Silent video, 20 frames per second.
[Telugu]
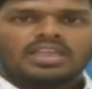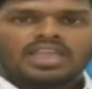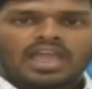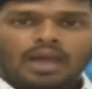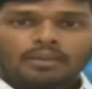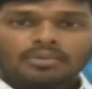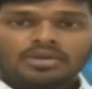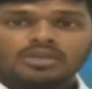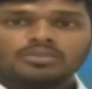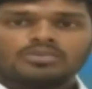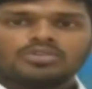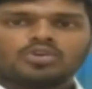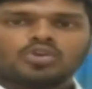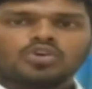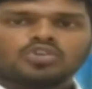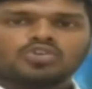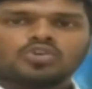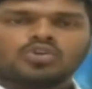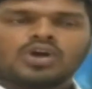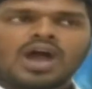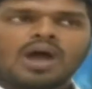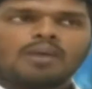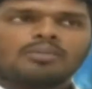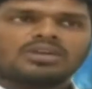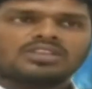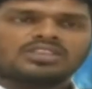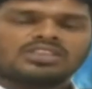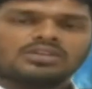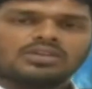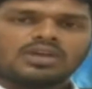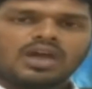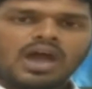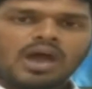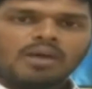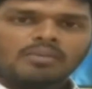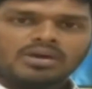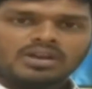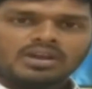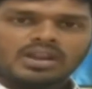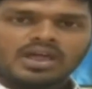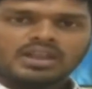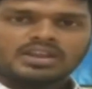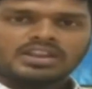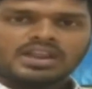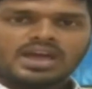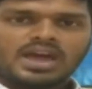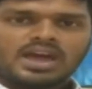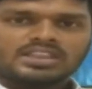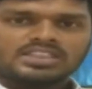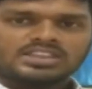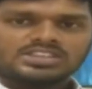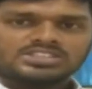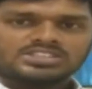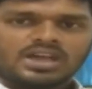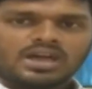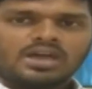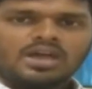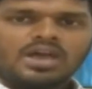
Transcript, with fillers: యాభై ఎనిమిది రోజులు ఆమర ఆమరణ నిరాహార దీక్ష